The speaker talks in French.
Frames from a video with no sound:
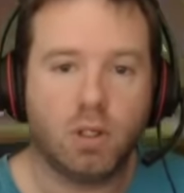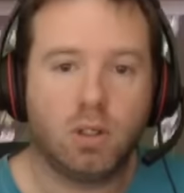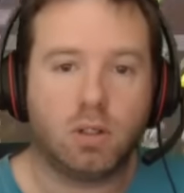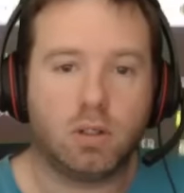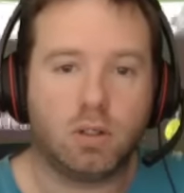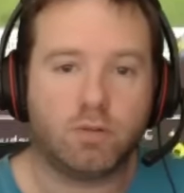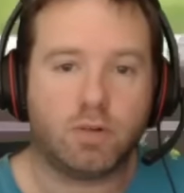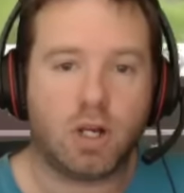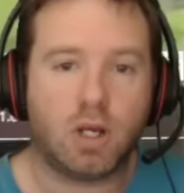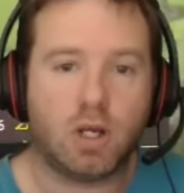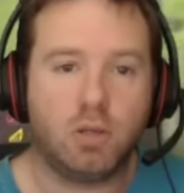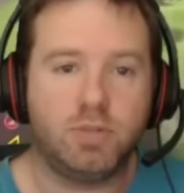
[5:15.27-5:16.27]
Euh,
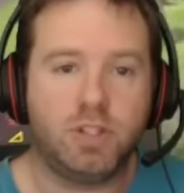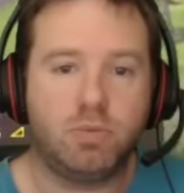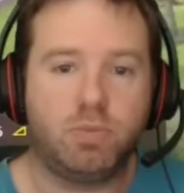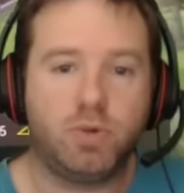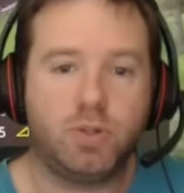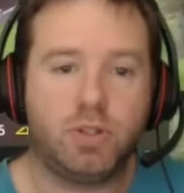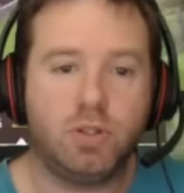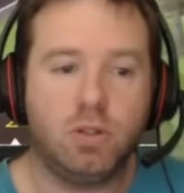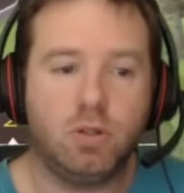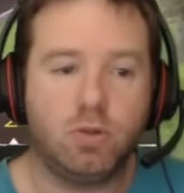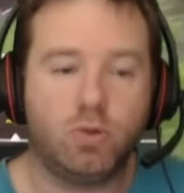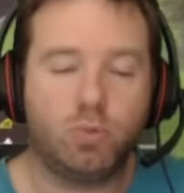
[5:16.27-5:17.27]
voilà, une, petite,
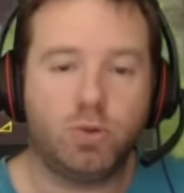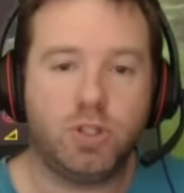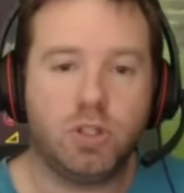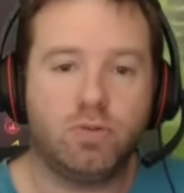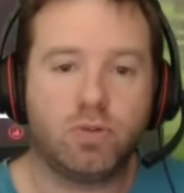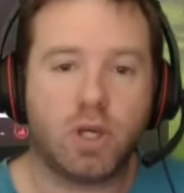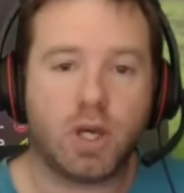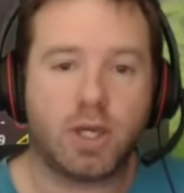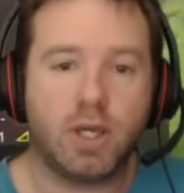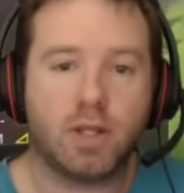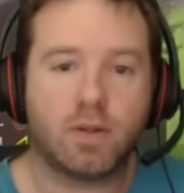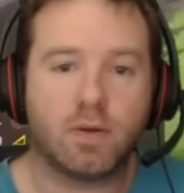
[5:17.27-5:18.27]
une toute petite vue
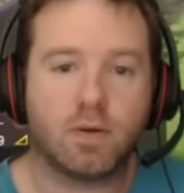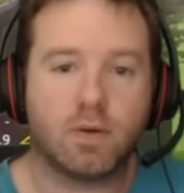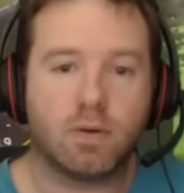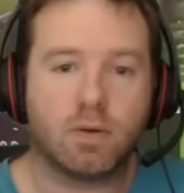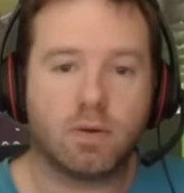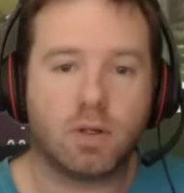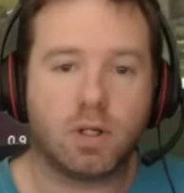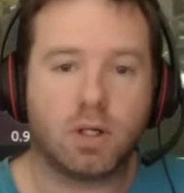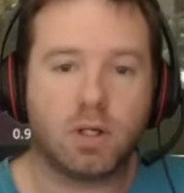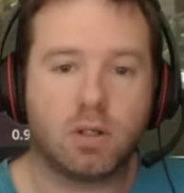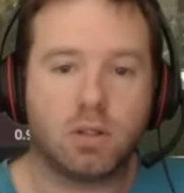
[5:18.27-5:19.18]
aérienne. Voilà.